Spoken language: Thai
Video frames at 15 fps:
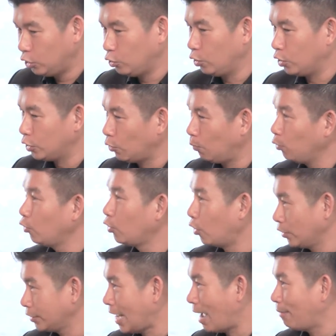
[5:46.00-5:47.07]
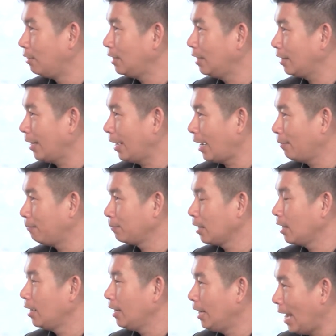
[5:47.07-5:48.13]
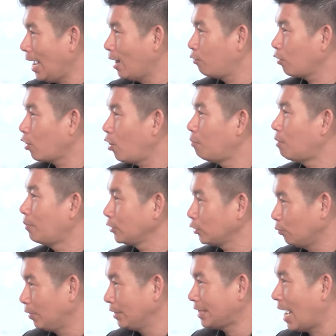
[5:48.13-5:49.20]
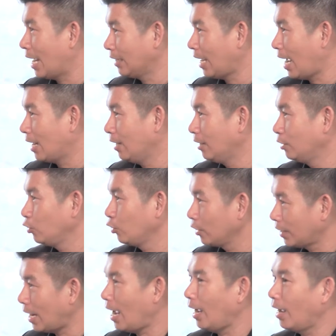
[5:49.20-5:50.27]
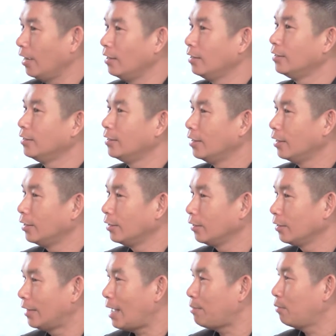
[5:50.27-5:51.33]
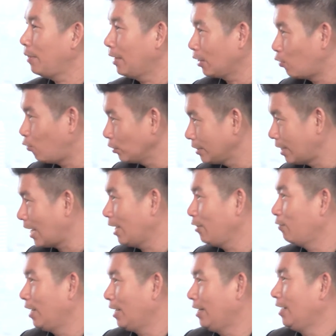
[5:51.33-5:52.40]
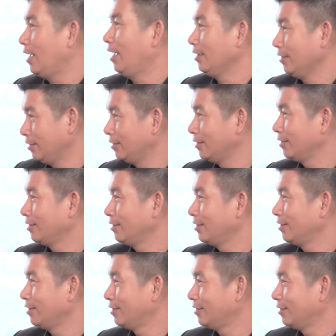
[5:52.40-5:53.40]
จุดสมดุลของ3เรื่องเนี่ยครับแล้วก็มาผสมผสานกันจนกระทั่งได้มาเป็นโค้ชนัทในวันนี้ค่ะ